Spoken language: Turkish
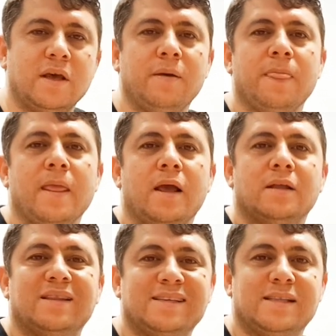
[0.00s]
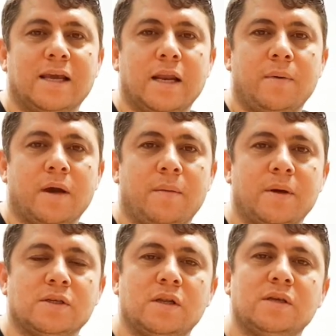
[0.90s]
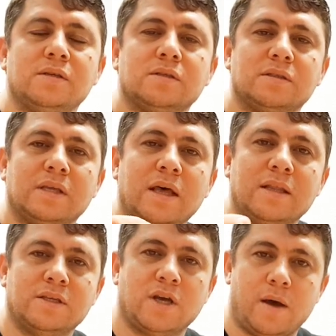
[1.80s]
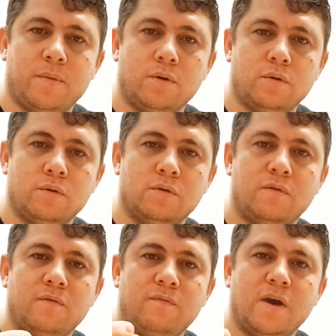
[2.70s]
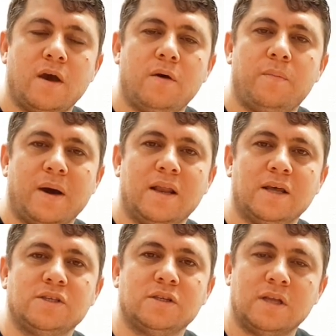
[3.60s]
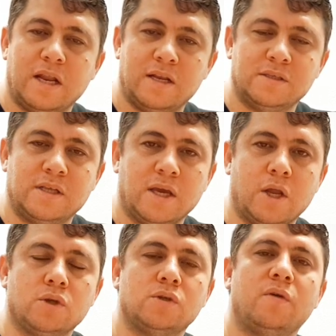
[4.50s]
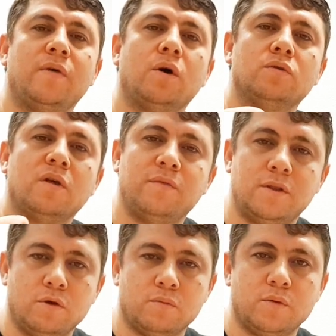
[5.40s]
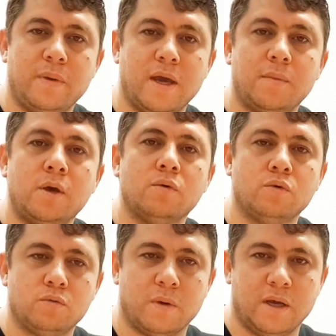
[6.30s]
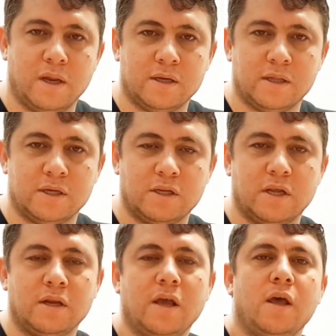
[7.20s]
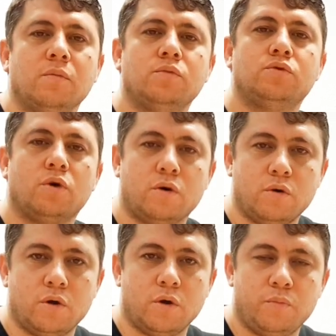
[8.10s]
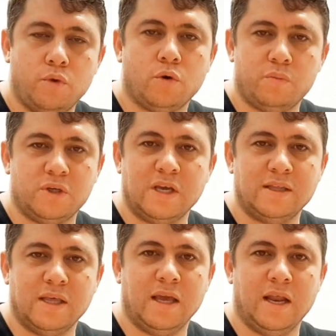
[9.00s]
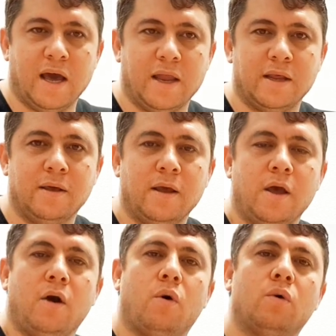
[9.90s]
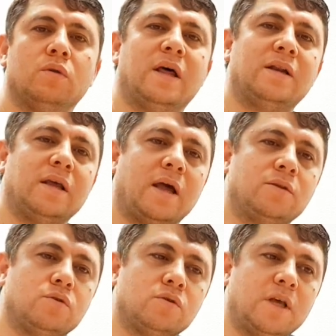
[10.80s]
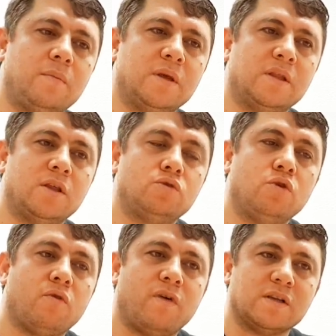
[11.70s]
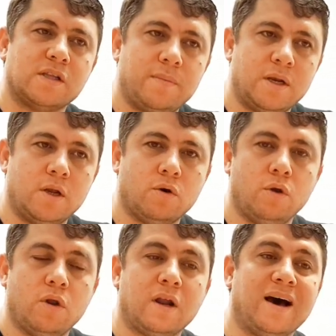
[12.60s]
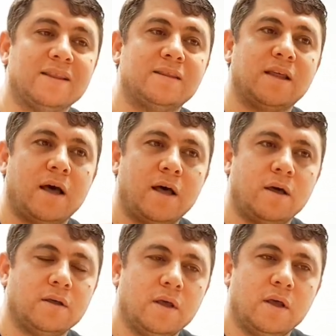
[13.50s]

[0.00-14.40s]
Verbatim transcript: de desteklemek amaçlı sadece abone olun ve paylaşın elinizden geliyorsa veyahut da videomuzu beğenmeyi unutmayın arkadaşlar. Bu çok e, büyük bir şey değil yani. Onlar yani sosyal medyada çok fazla birlik oluyorlar. Hatta